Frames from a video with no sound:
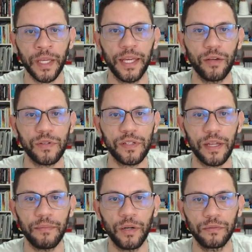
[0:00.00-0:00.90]
Que é o
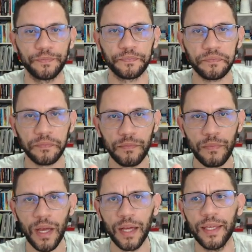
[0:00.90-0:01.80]
sistema 1.
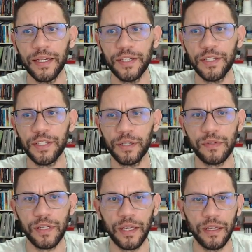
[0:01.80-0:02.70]
Aqui a gente tem o
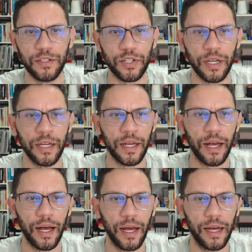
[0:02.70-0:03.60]
seguinte,
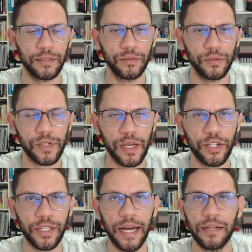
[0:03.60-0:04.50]
a, os
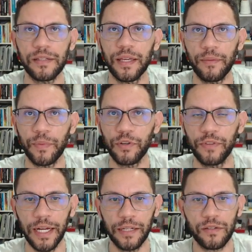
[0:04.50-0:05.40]
candidatos aqui
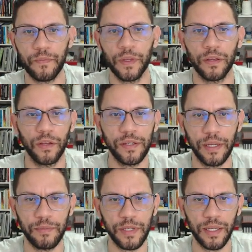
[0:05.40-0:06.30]
aprovados, nós
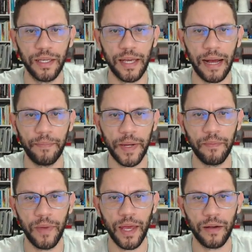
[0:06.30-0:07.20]
temos aqui a
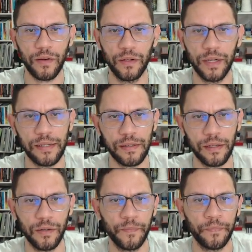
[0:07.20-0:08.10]
primeira
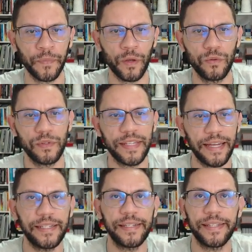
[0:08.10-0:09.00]
colocação com
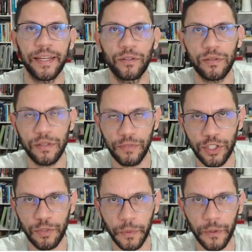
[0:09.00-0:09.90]

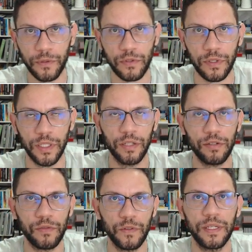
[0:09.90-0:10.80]
720 pontos. Então,
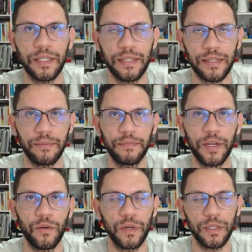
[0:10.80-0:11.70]
se você quiser
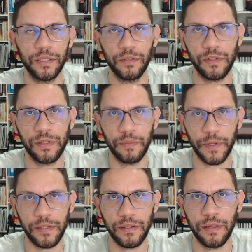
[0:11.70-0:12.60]
saber quanto que você
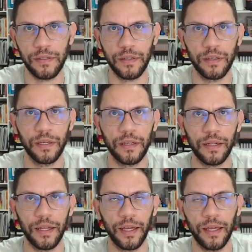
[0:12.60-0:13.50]
precisa,
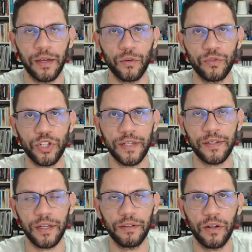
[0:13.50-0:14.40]
né,
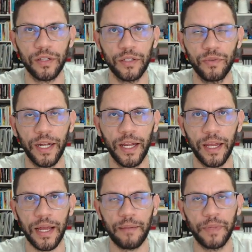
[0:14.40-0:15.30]
utilizando a nota do
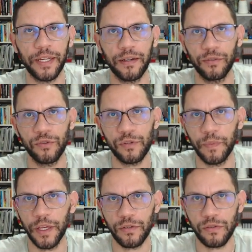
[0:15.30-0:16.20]
Enem, aplicando os
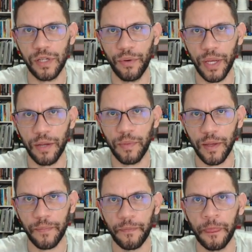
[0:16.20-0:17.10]
pesos da
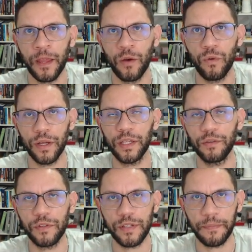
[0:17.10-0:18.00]
UNB, Quanto que
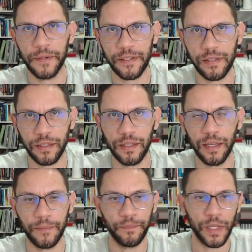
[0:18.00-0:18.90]
você precisa
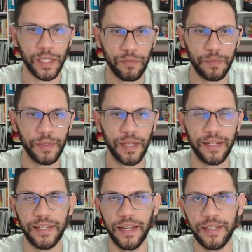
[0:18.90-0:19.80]
ter? Você vai precisar
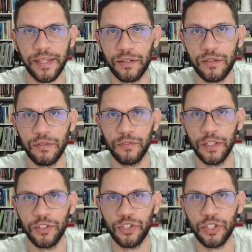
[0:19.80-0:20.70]
de
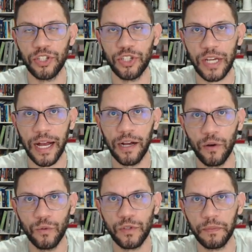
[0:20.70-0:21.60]
720 já
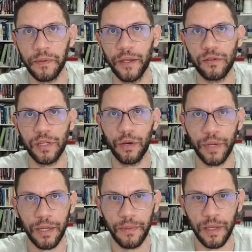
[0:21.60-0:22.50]
com os pesos da
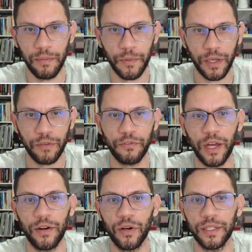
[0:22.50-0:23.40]
UNB, porque foi
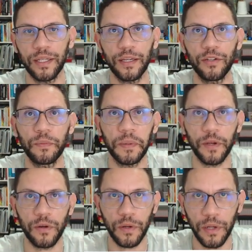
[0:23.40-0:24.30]
a nota aqui do
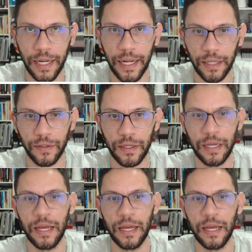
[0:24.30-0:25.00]
primeiro colocado.